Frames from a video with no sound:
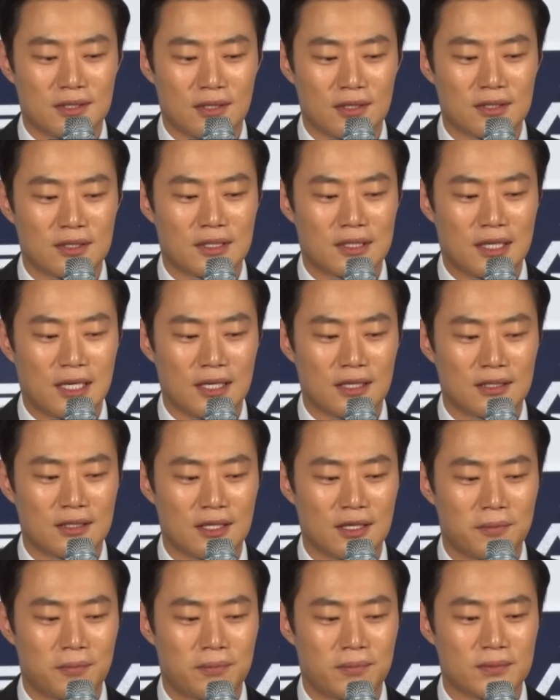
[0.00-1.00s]
연극을 할
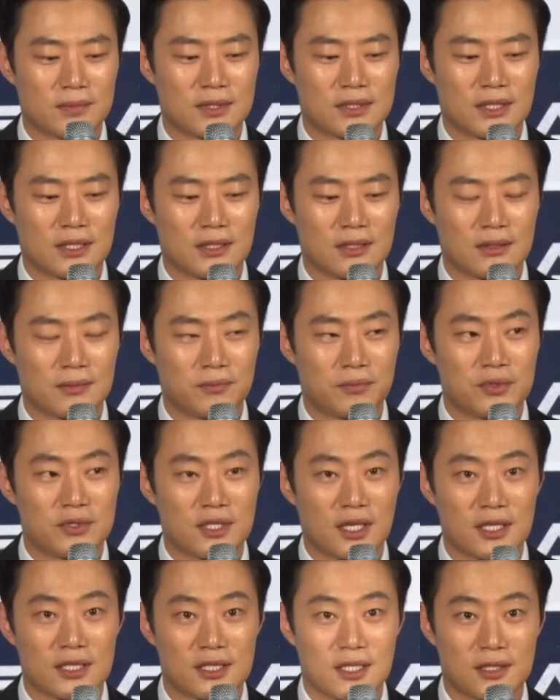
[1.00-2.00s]
때 이제
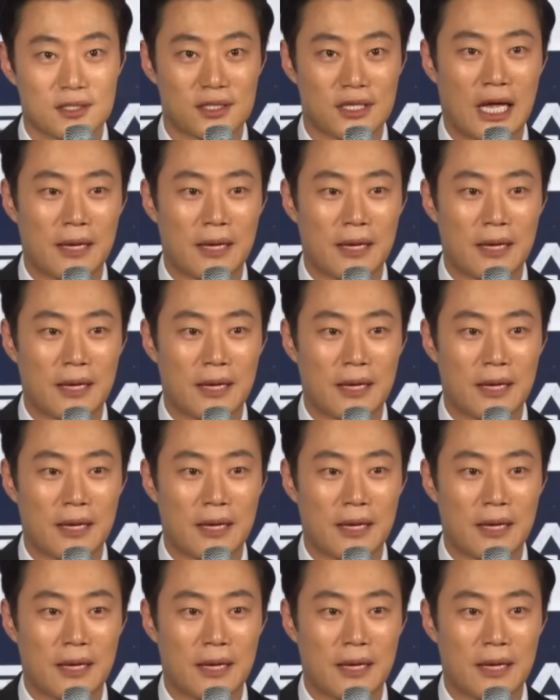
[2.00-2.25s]
분장실에서